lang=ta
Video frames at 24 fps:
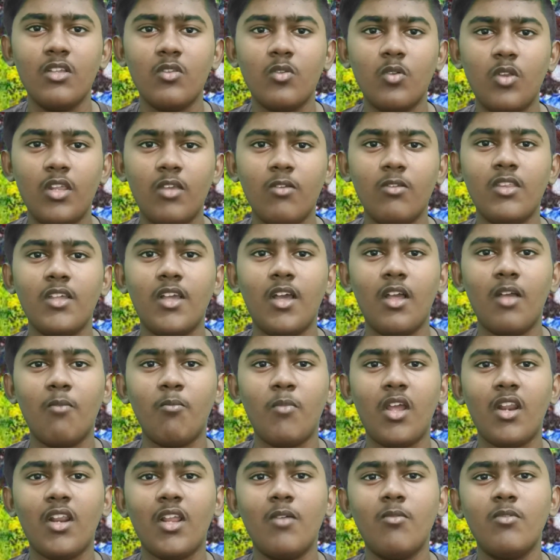ஸோ நீங்கள் வந்து க
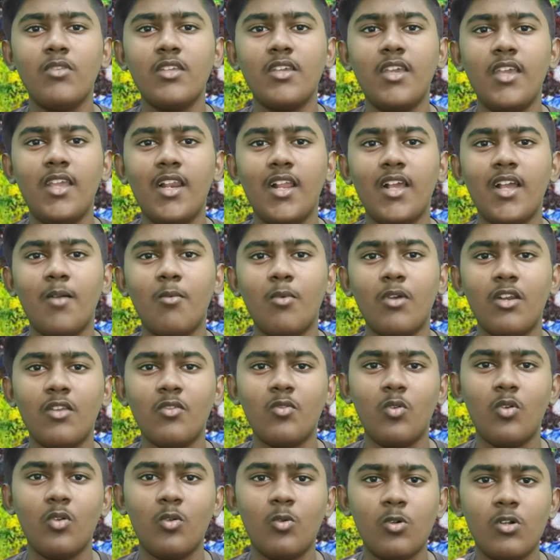மறக்காமல் வந்து கீழே கமெண்ட்டில்
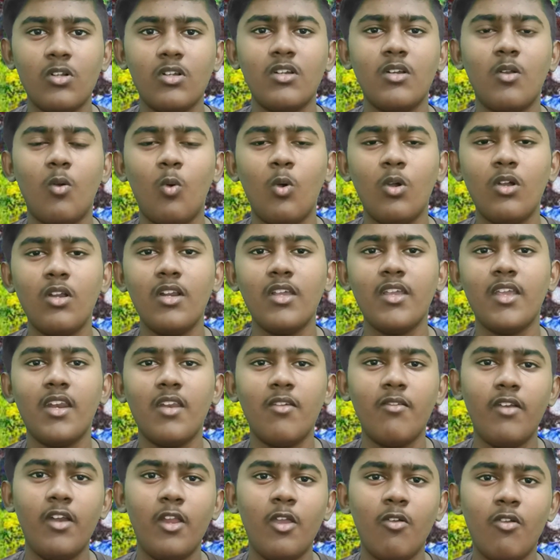சொல்லுங்கள் உங்க உங்களுக்கு என்ன
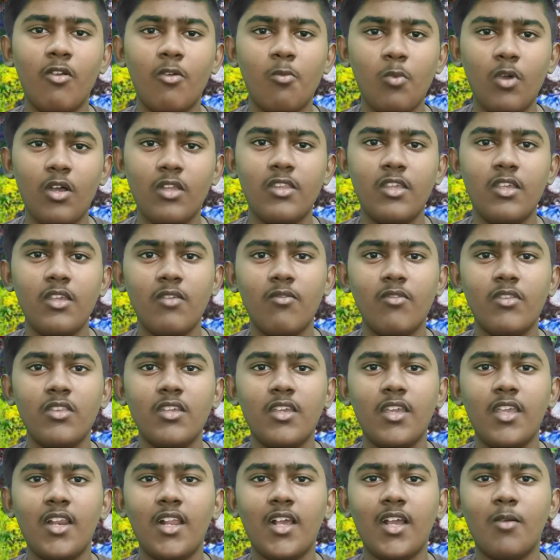வீடியோ வேணுமோ அதையும் வந்து
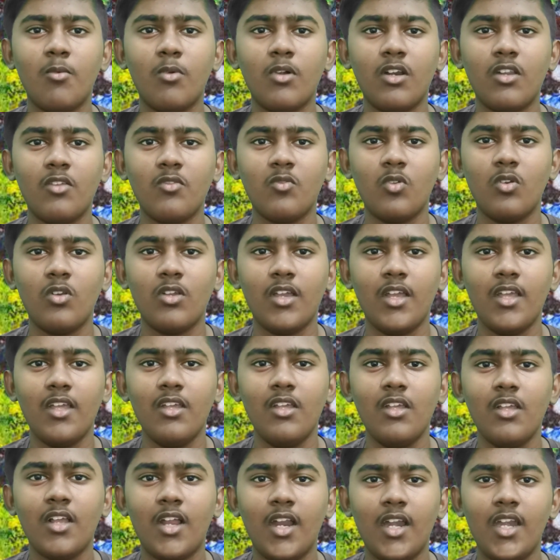கீழே கமெண்ட்டில் சொல்லுங்கள்
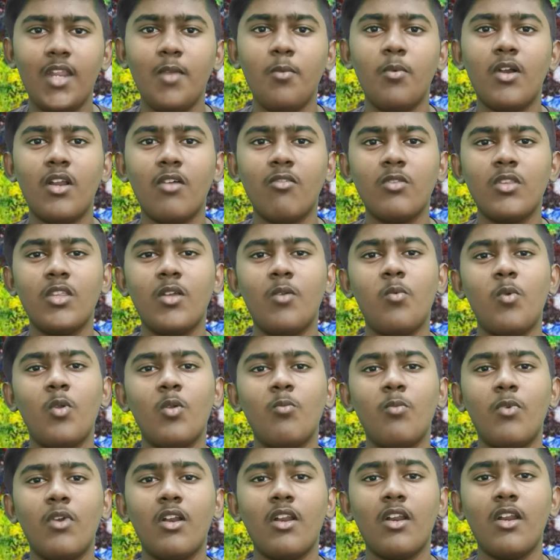கண்டிப்பாக நான் வந்து
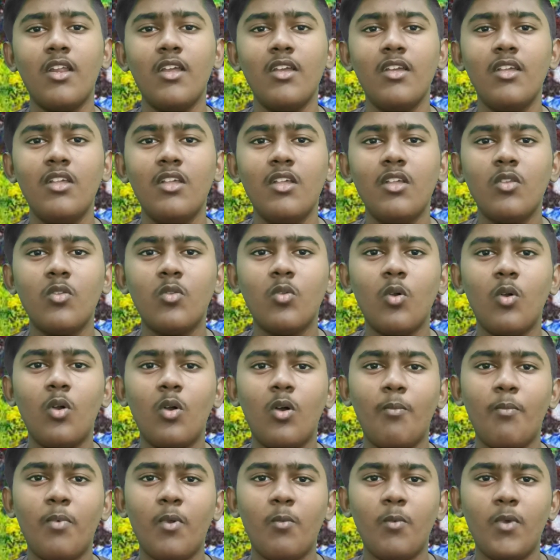அப்லோட் பண்ணுறேன் ஸோ
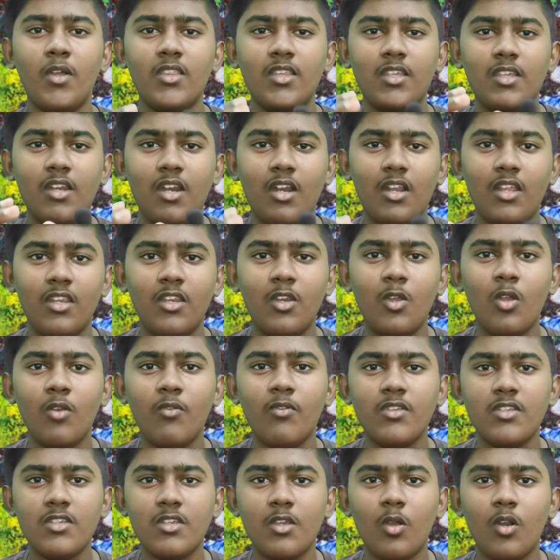அப்புறம் பார்த்தீங்கன்னா இன்னொரு
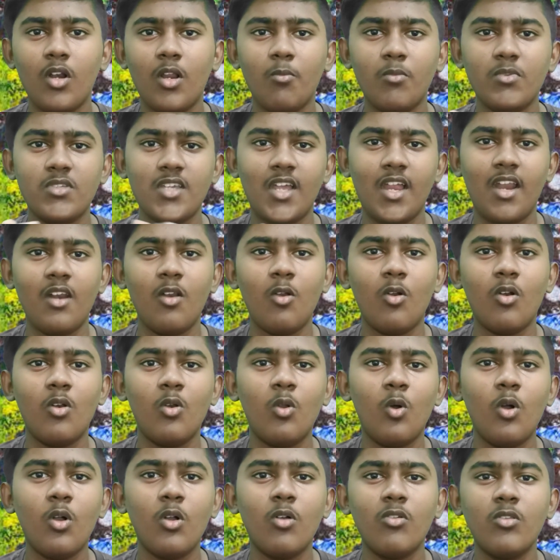விஷயம் நம்ம சேனலோட
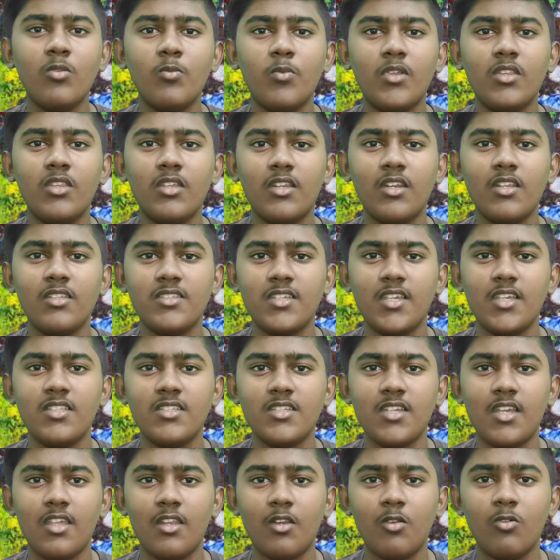லோகோ வந்து பார்த்திங்கன்னா
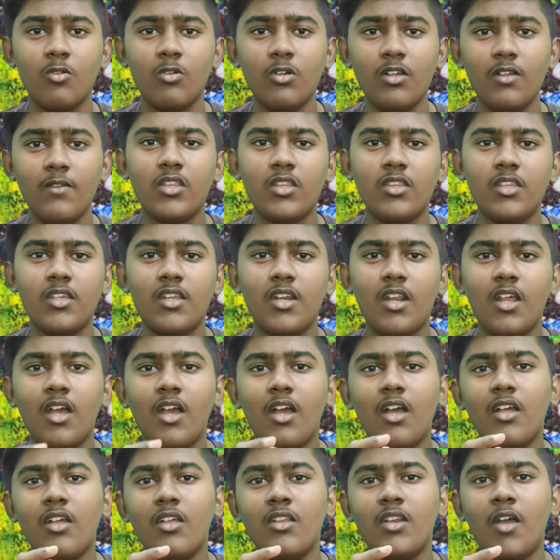சேஞ்ச் ஆகிருக்கும் பார்த்தீங்கன்னா
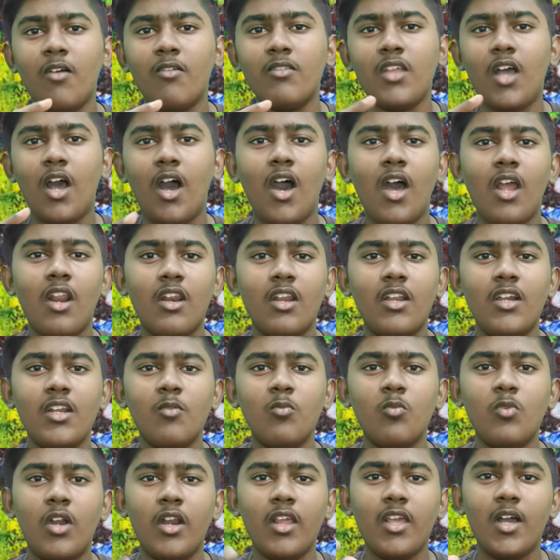நான் வந்து ஆறு
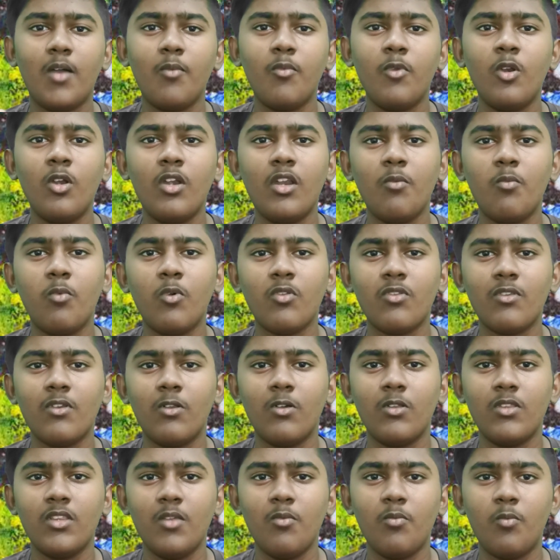நாளைக்கு முன்னாடி கம்யூனிட்டி
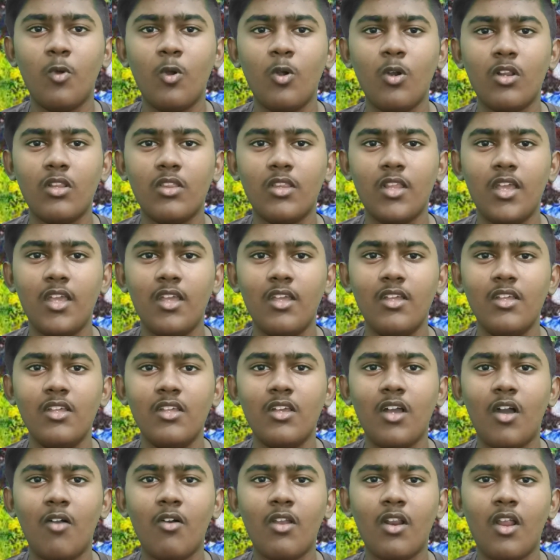போஸ்ட்டில் வந்து போட்டிருந்தேன்
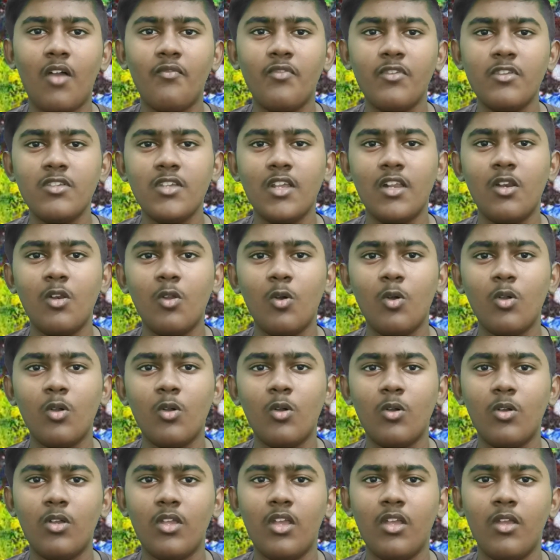அவர் அஃபிஷியல் லோகோ